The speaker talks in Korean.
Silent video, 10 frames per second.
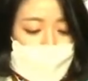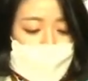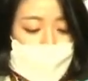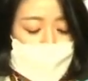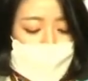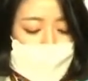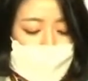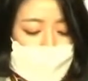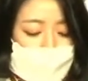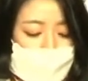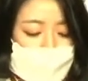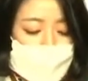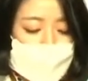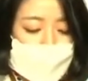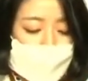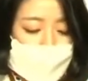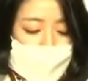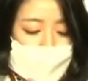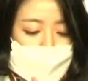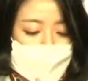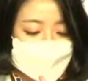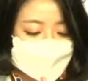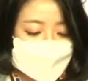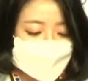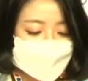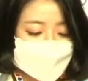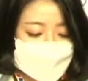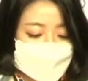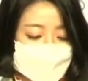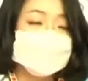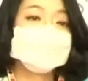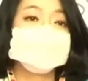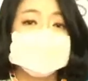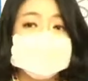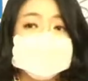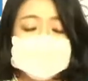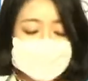대통령과 군이 과연 우리 국민을 지키는데